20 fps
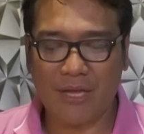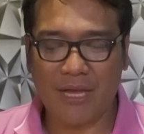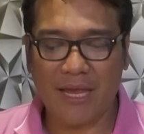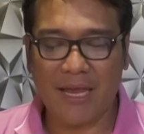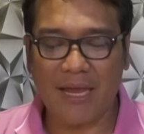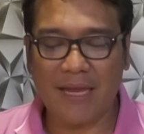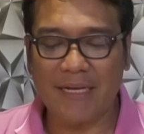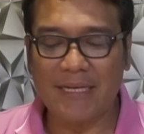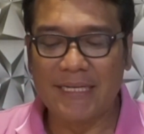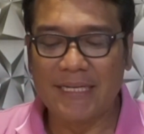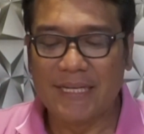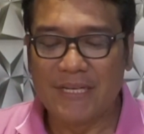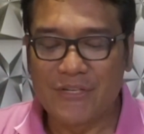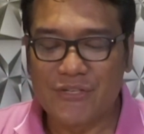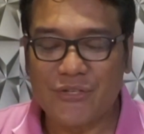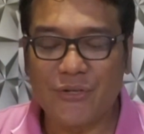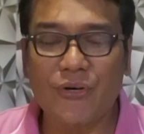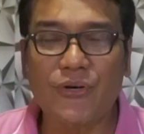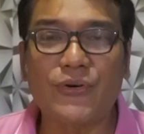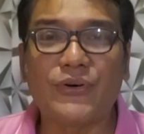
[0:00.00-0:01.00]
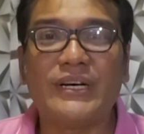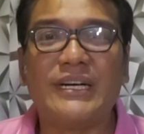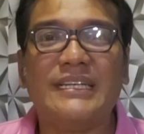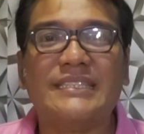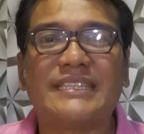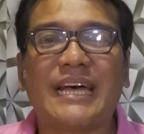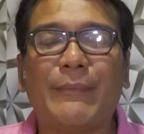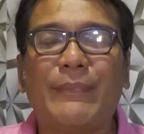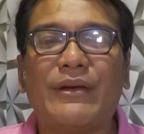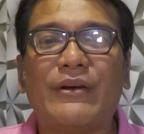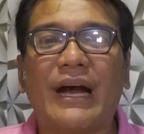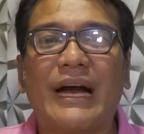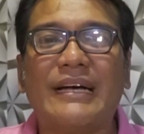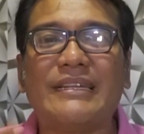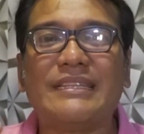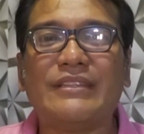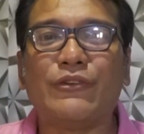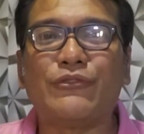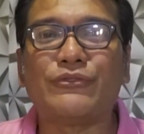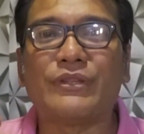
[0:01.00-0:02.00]
Okay. So, sabi
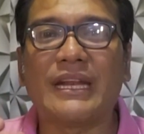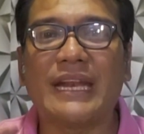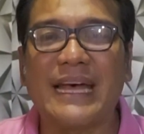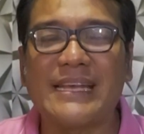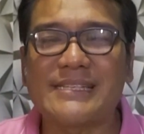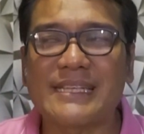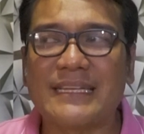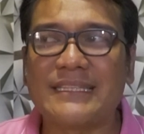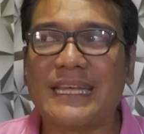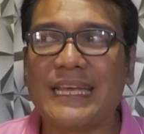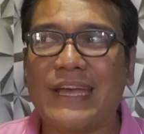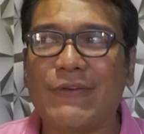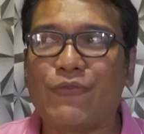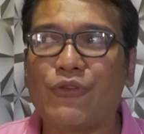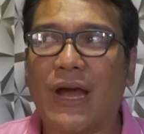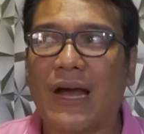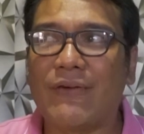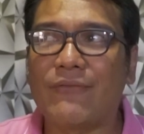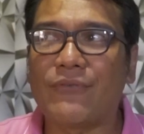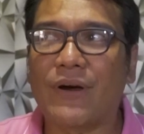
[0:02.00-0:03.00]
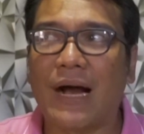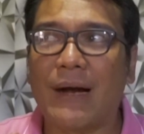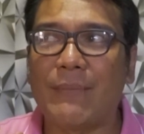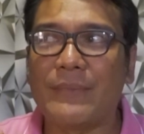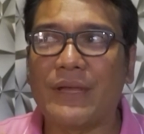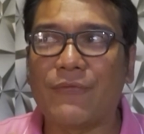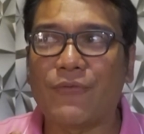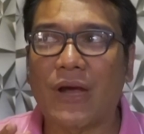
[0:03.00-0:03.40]
nga na last Sunday, if you have um,